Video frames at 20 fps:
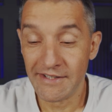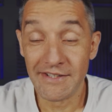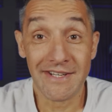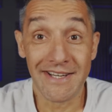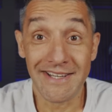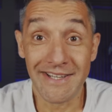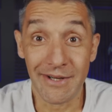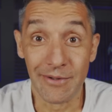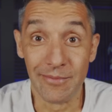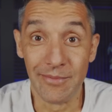
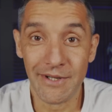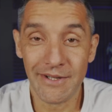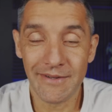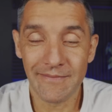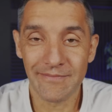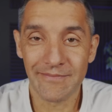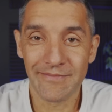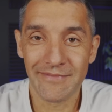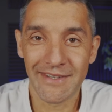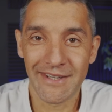Dzień dobry,
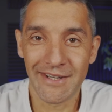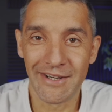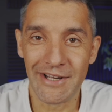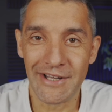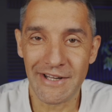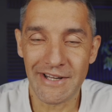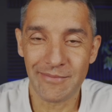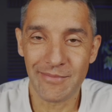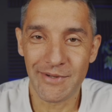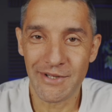
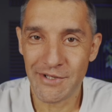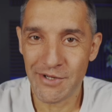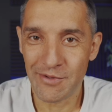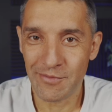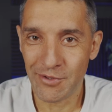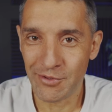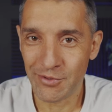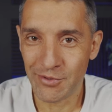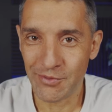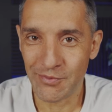kolejna
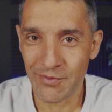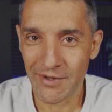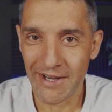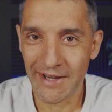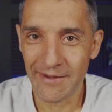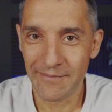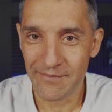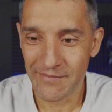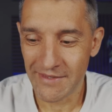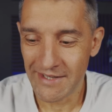
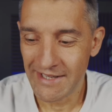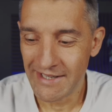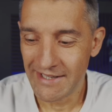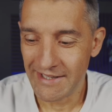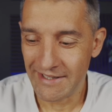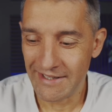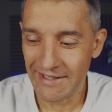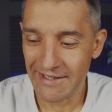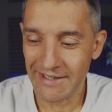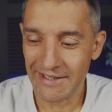pięciominutówka,
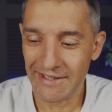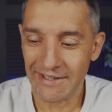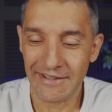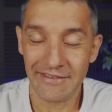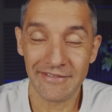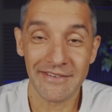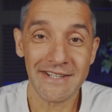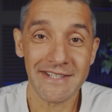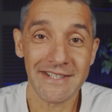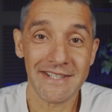e,
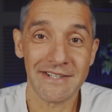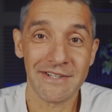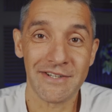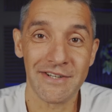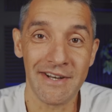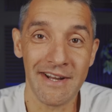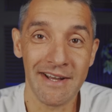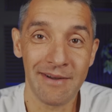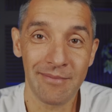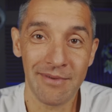więc
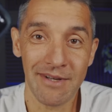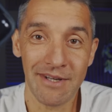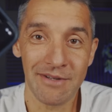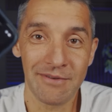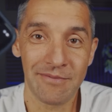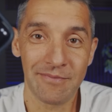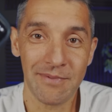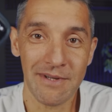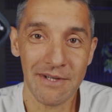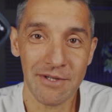zaczynam i
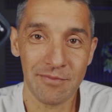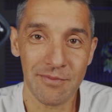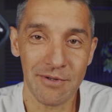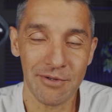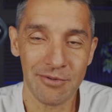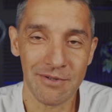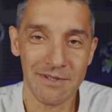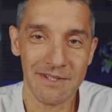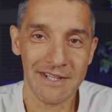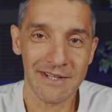w pięć
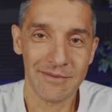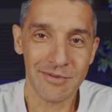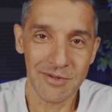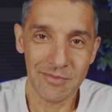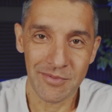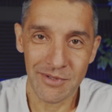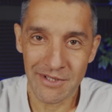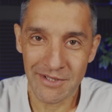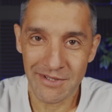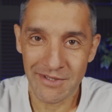minut staram się
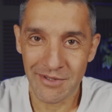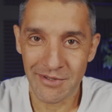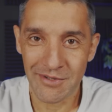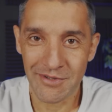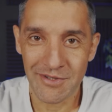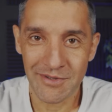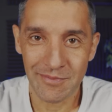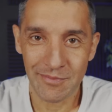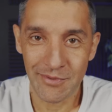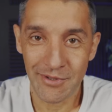powiedzieć coś
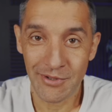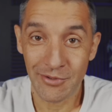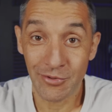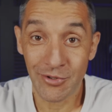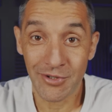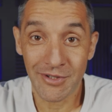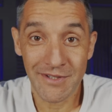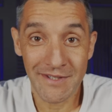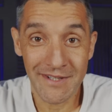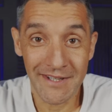
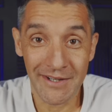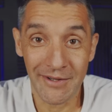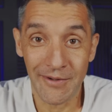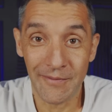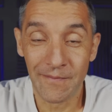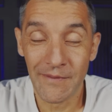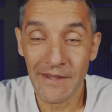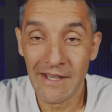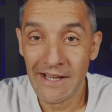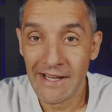inspirującego.
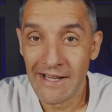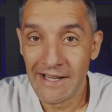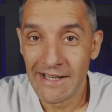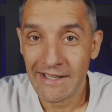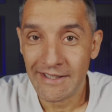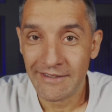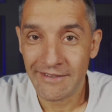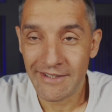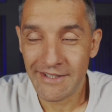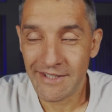
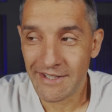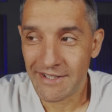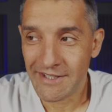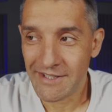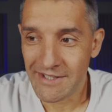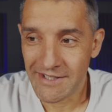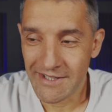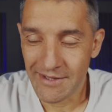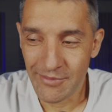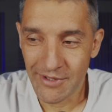Wiecie,
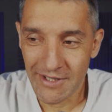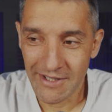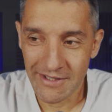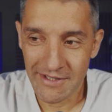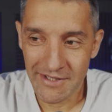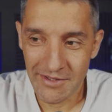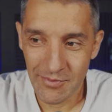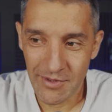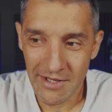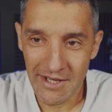czasami
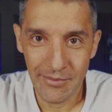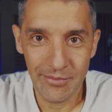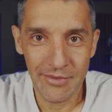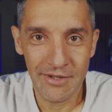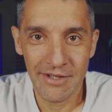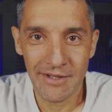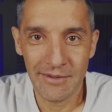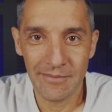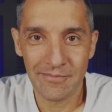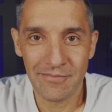kiedy
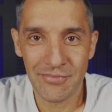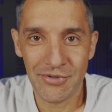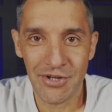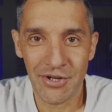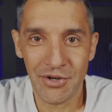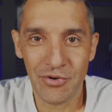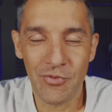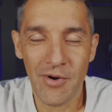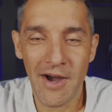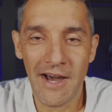zmieniamy
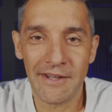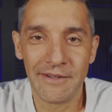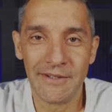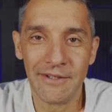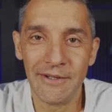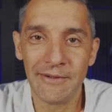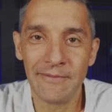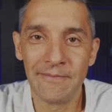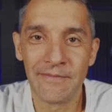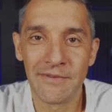
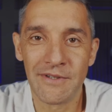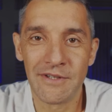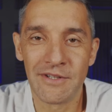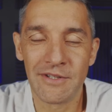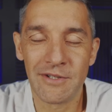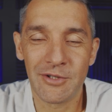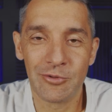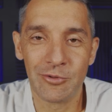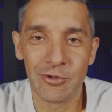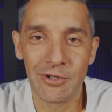przekłady, e,
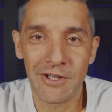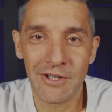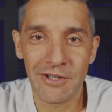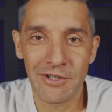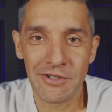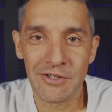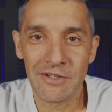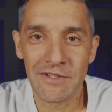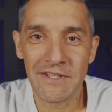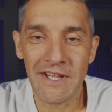z których
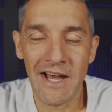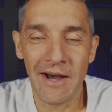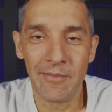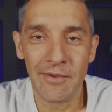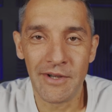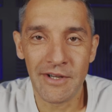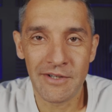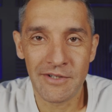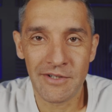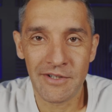
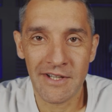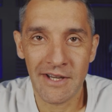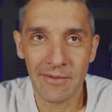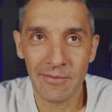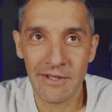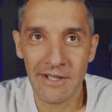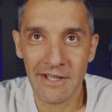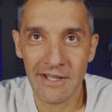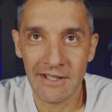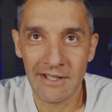korzystamy i
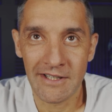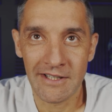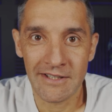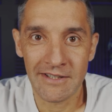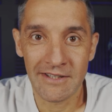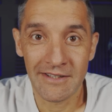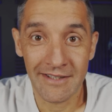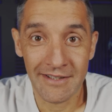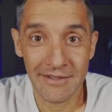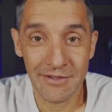czytamy nagle
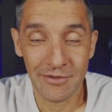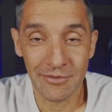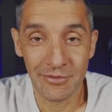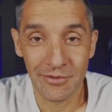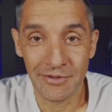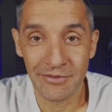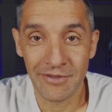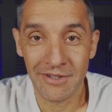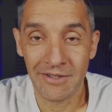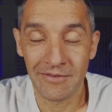tekst,
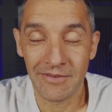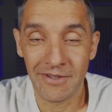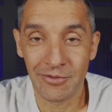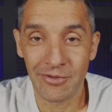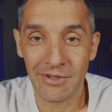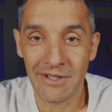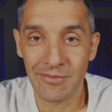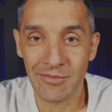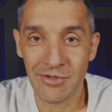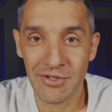który
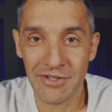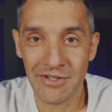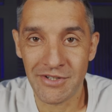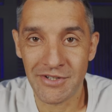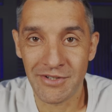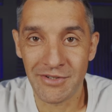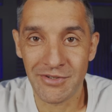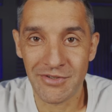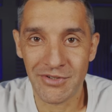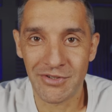wydawało nam się,
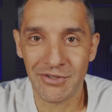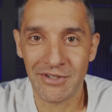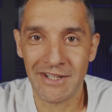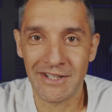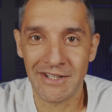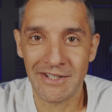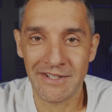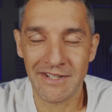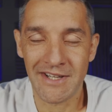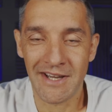że
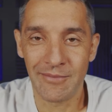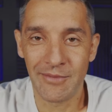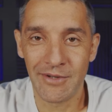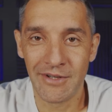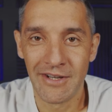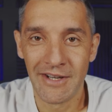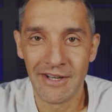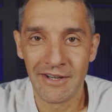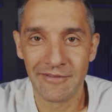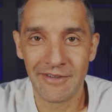doskonale znamy
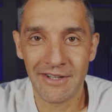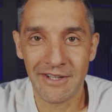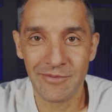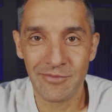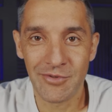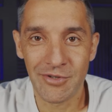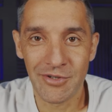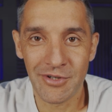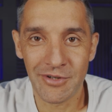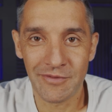w
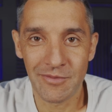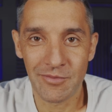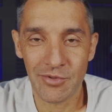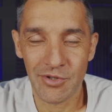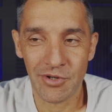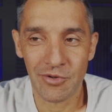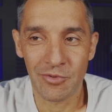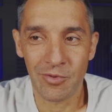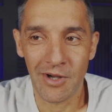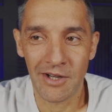jakimś nowym
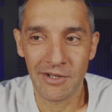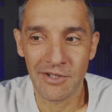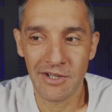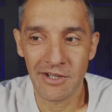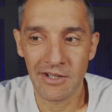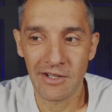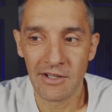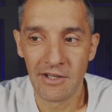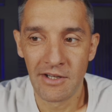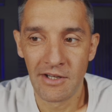
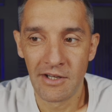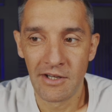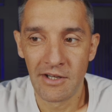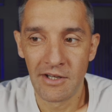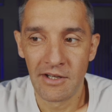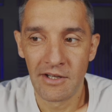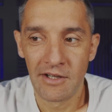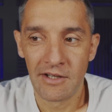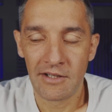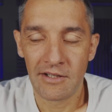przekładzie,
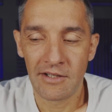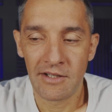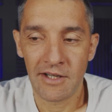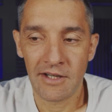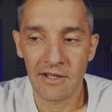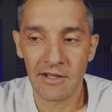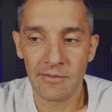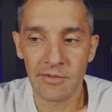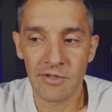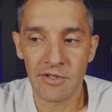
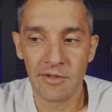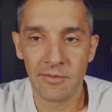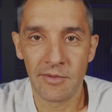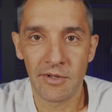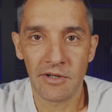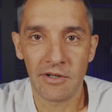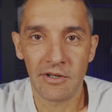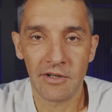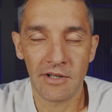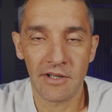nagle
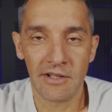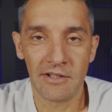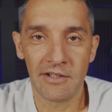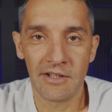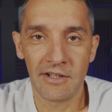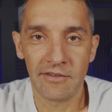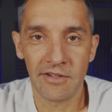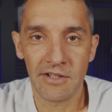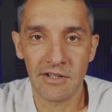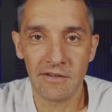myślimy, o jany,
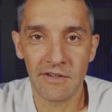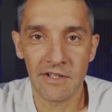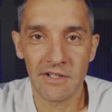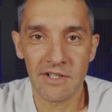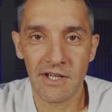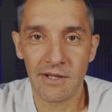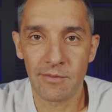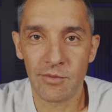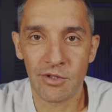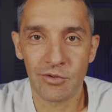nawet nie
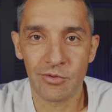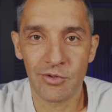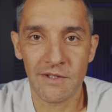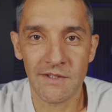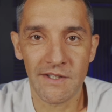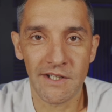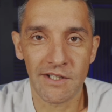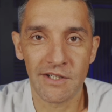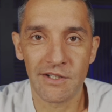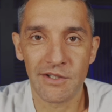wiedziałem, że tu
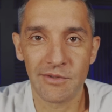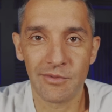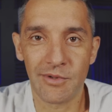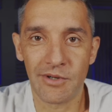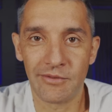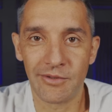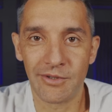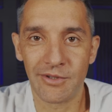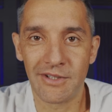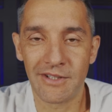jest takie
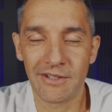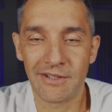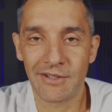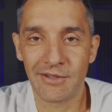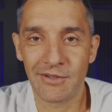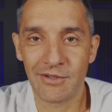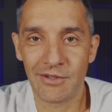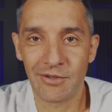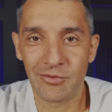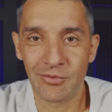słowo,
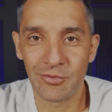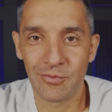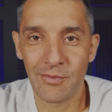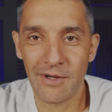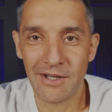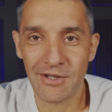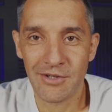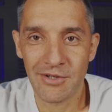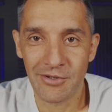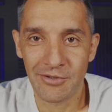dlatego że
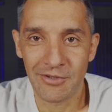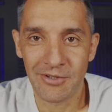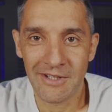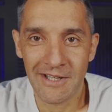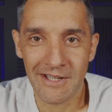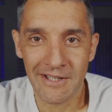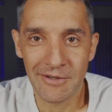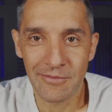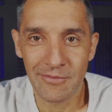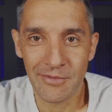tłumacze
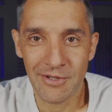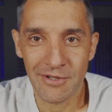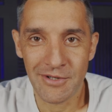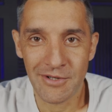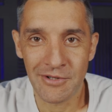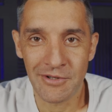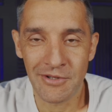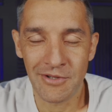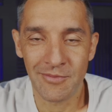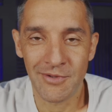oddali
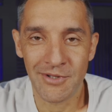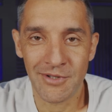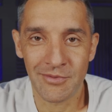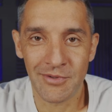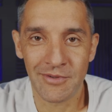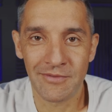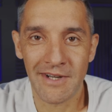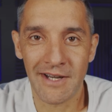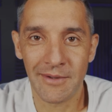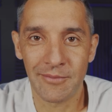myśl innymi
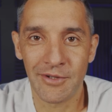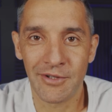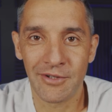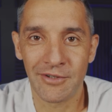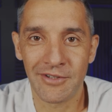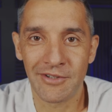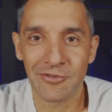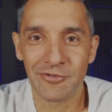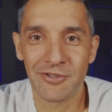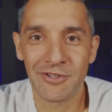słowami ono
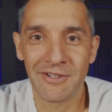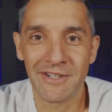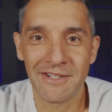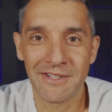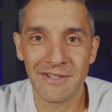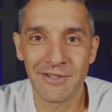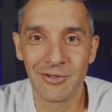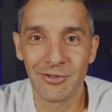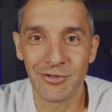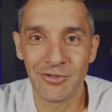ona już do
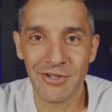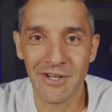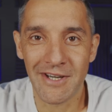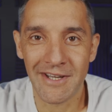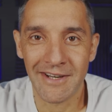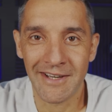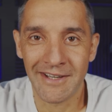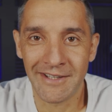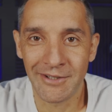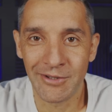nas
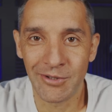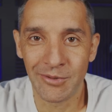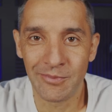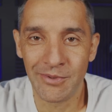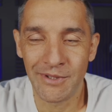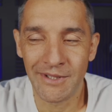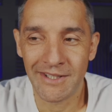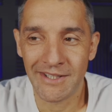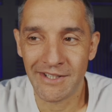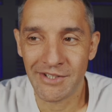dociera i
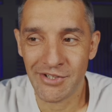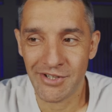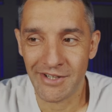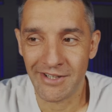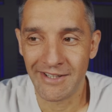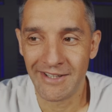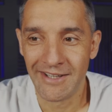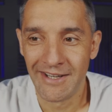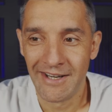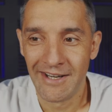dobija
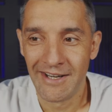się